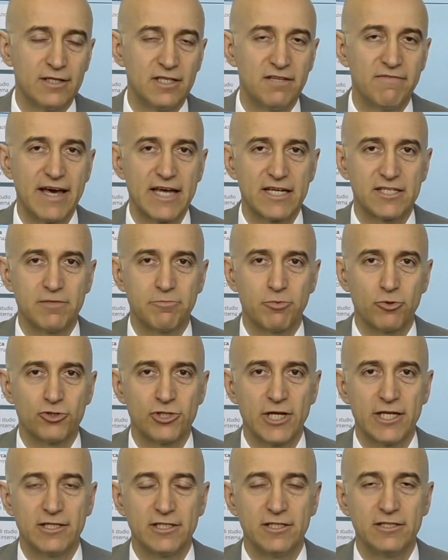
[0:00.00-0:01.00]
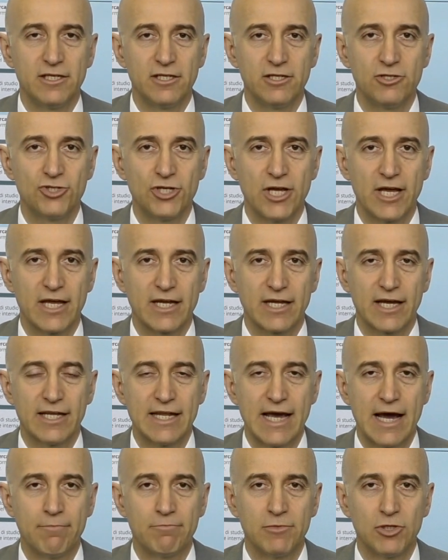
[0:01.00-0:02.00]
diversi progetti di ricerca
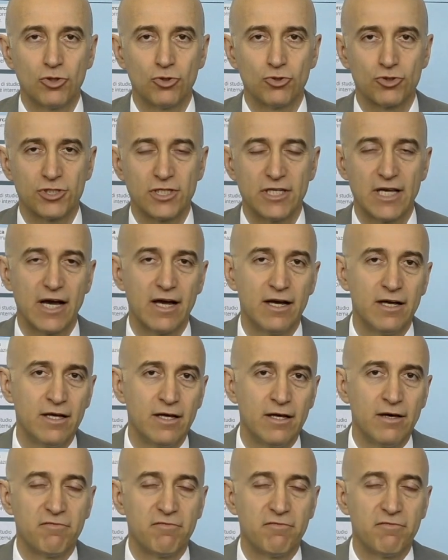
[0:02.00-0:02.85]
in ambito sia